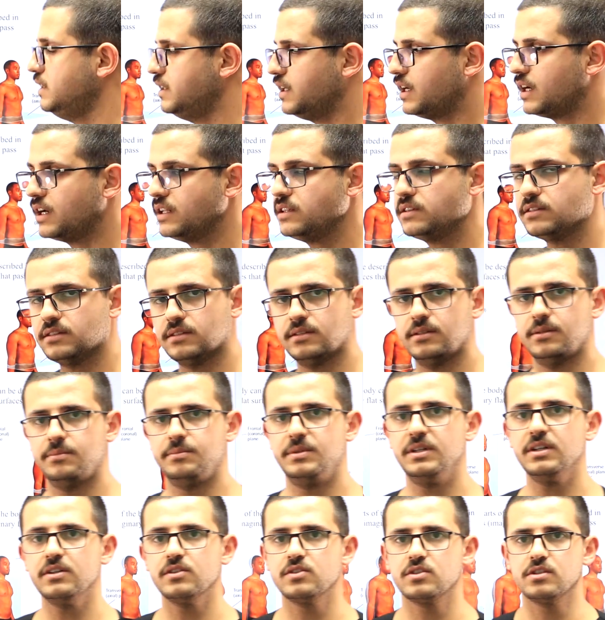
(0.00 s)
عندي خط
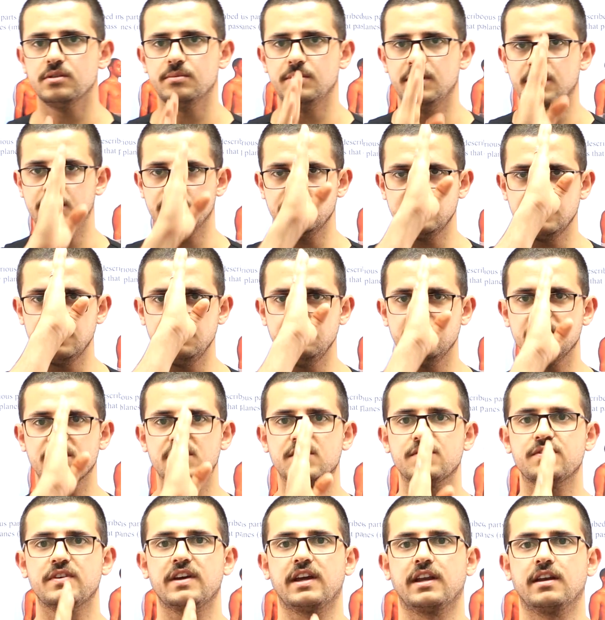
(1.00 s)
بيقسم الجسم
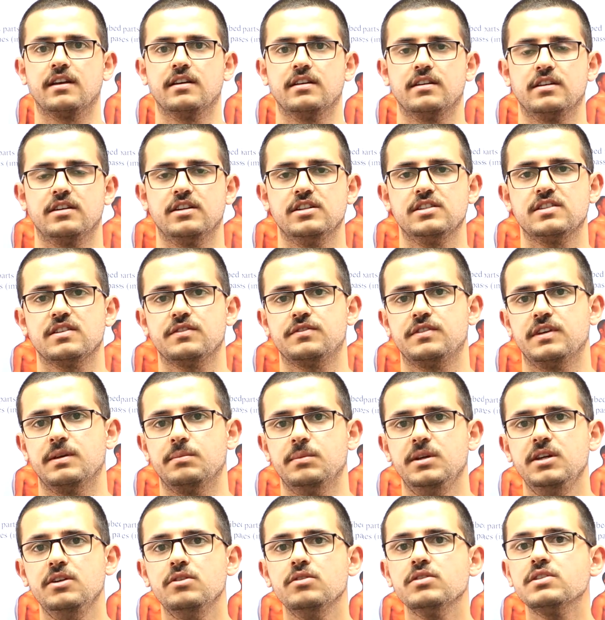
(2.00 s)
نصفين نصف
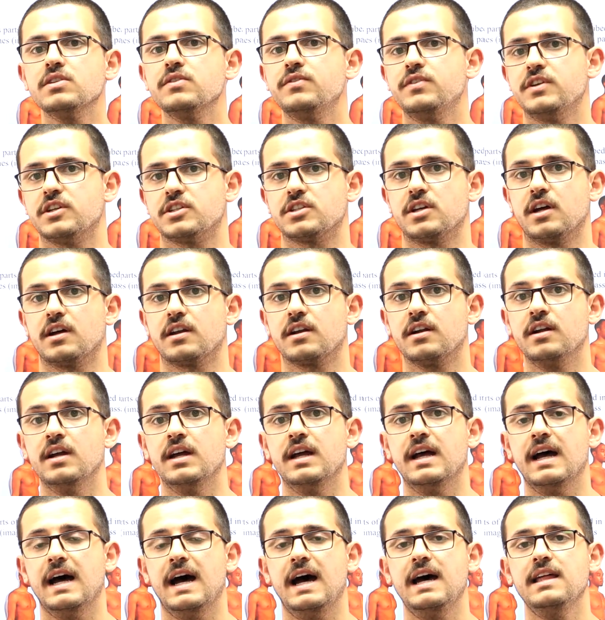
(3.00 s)
يمين ونصف يسار
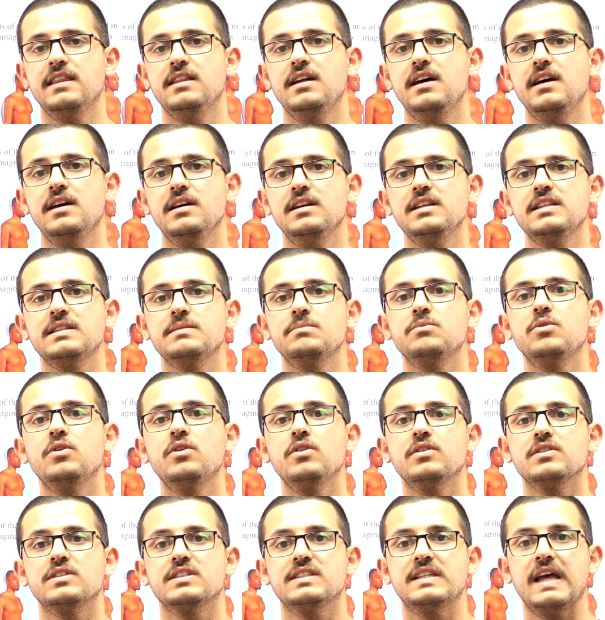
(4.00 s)
هذا
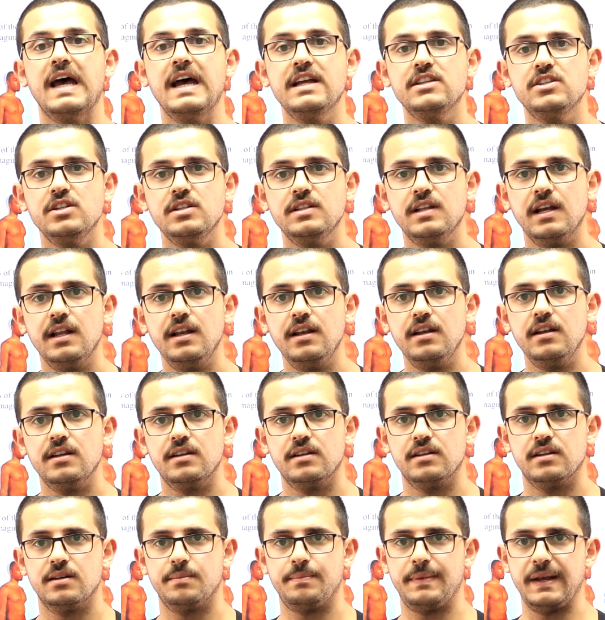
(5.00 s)
اسمه ساجيتال
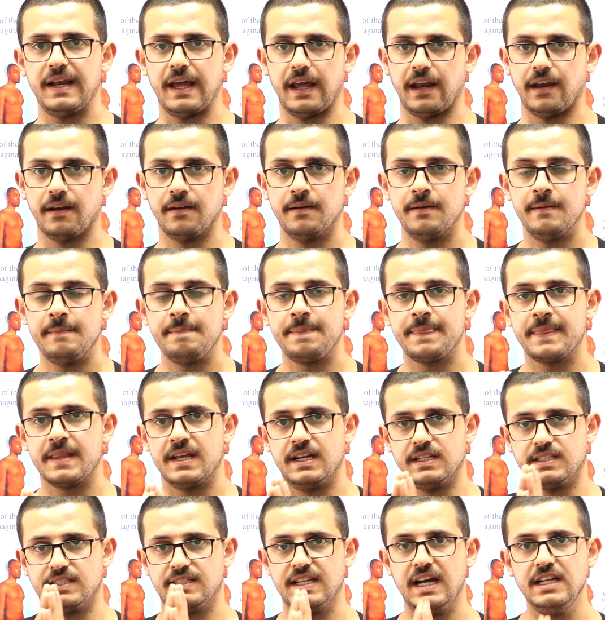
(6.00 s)
بلين
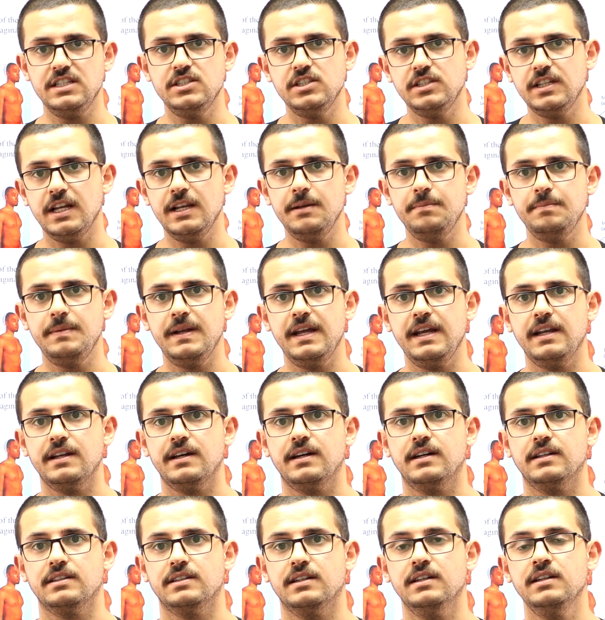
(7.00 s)
الساجيتال بلين
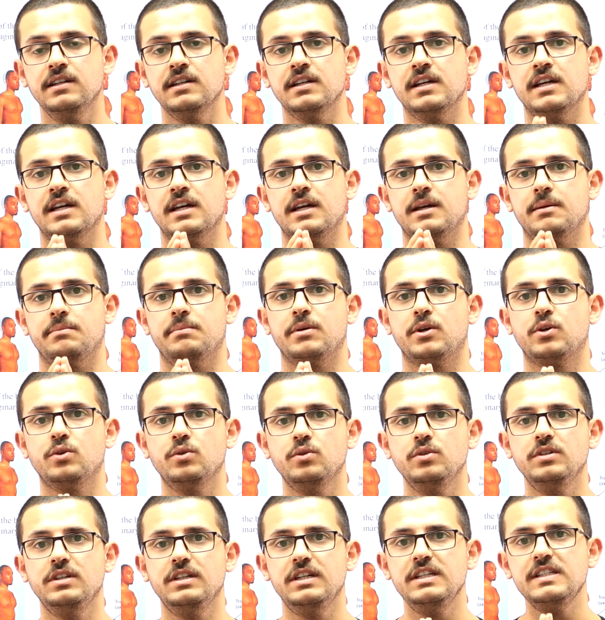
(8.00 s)
هذا
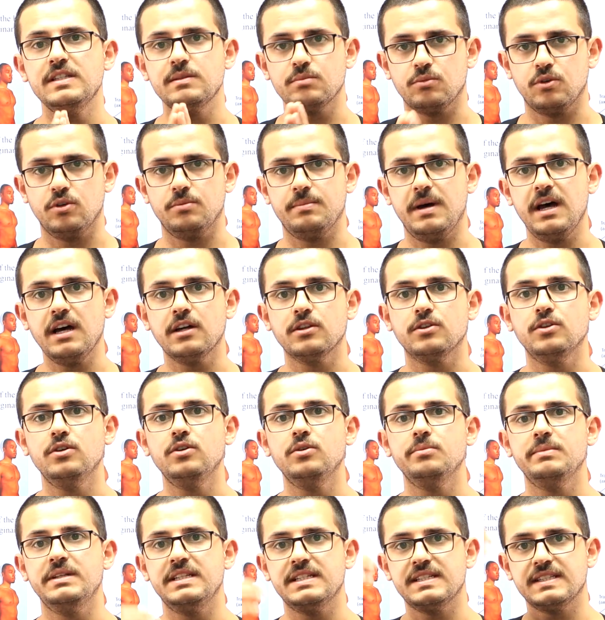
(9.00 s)
بيكون اسمه
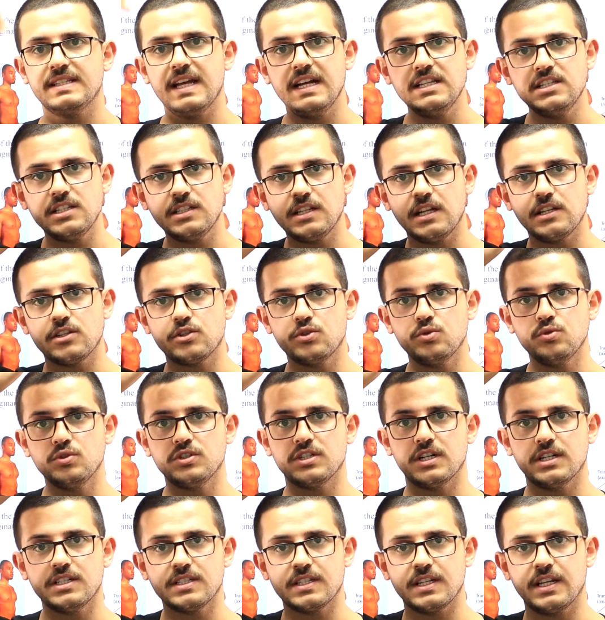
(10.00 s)
ماخذه من الساجيتال
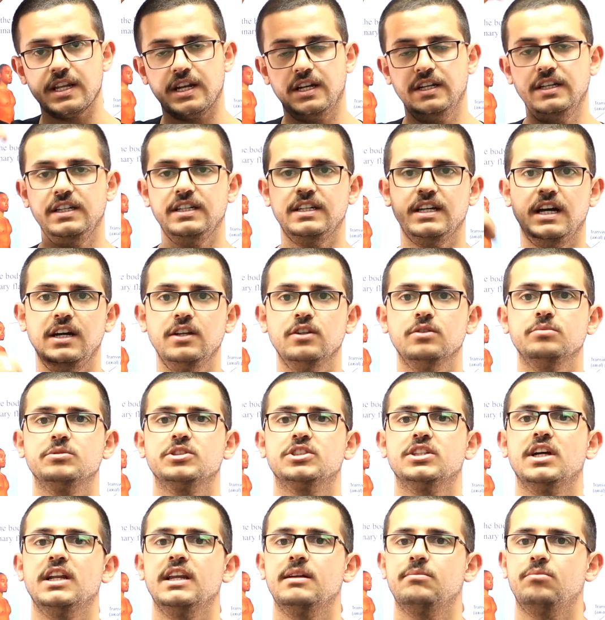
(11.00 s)
سوتشرز اللي رح نحكي عنهم ان
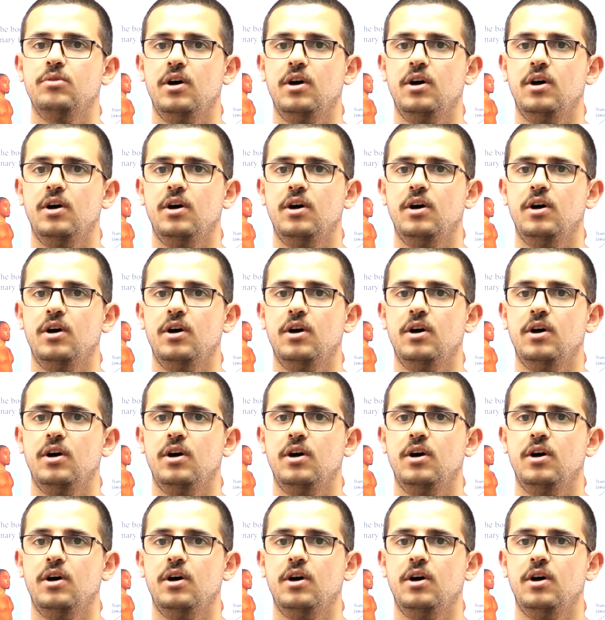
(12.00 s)
شاء الله